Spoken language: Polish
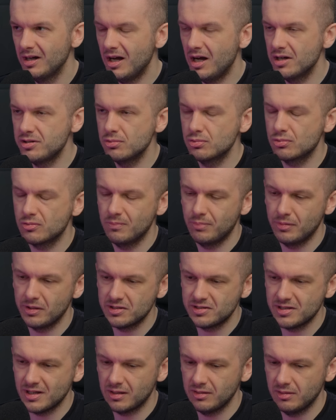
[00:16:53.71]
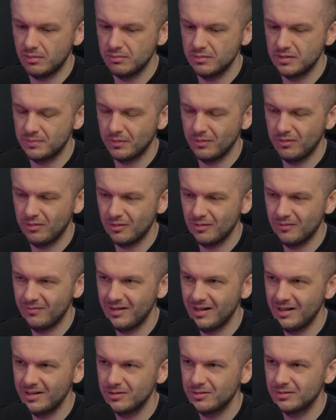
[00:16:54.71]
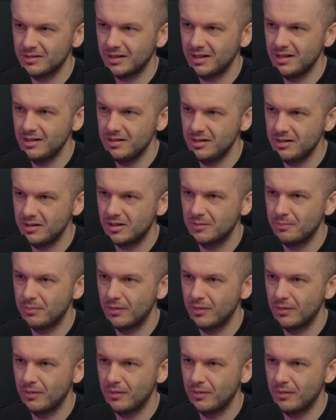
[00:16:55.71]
a jeśli już kupujecie artykuły sponsorowane, to taki link